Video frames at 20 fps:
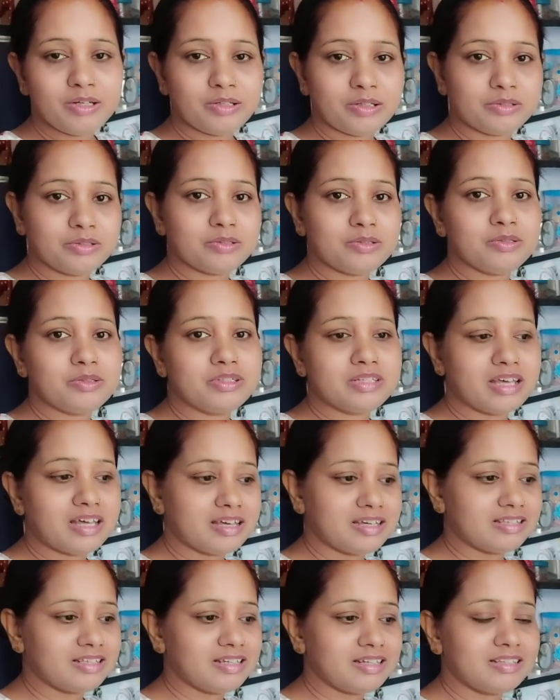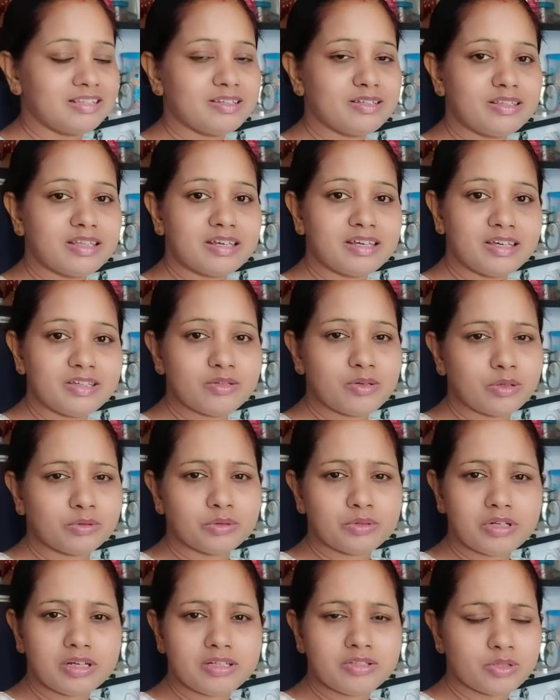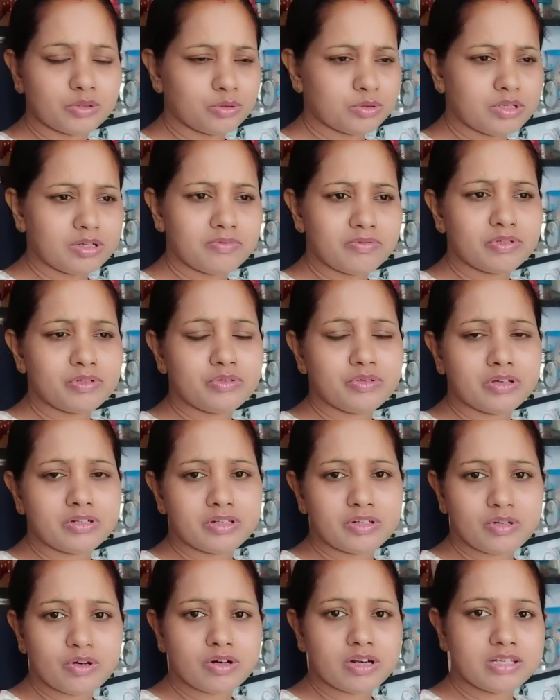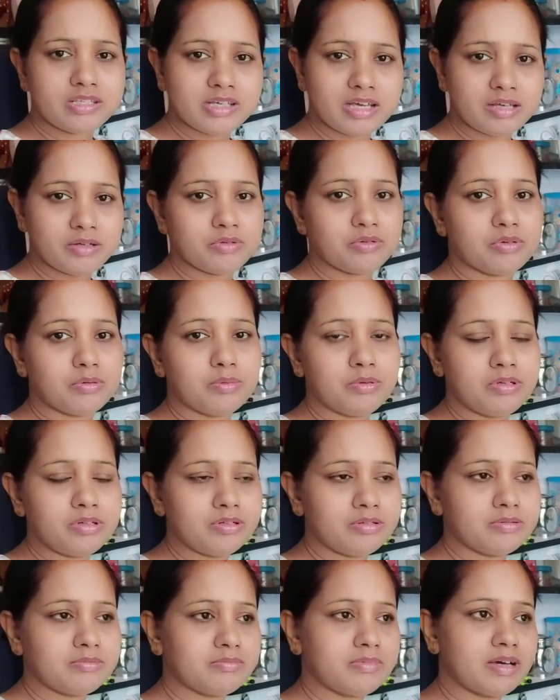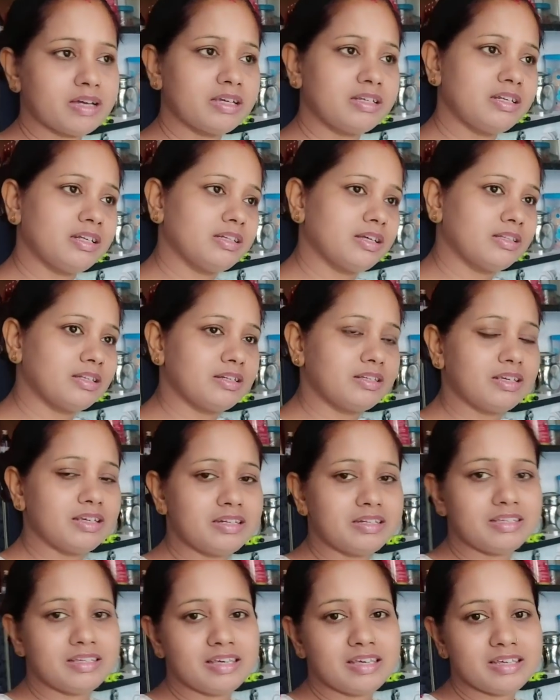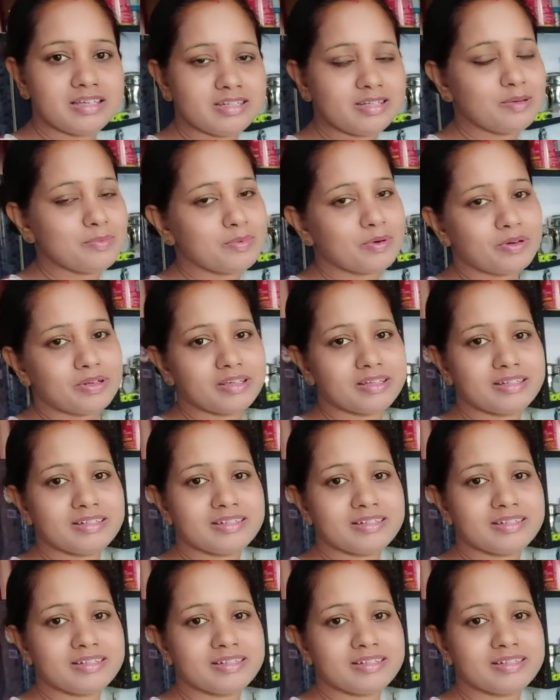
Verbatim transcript: ততক্ষণ চা খেতে খেতে দেখি কতটা যতটা ভিডিও এডিট করা যায় করব বাকিটা তাতানকে নিয়ে এসে পরে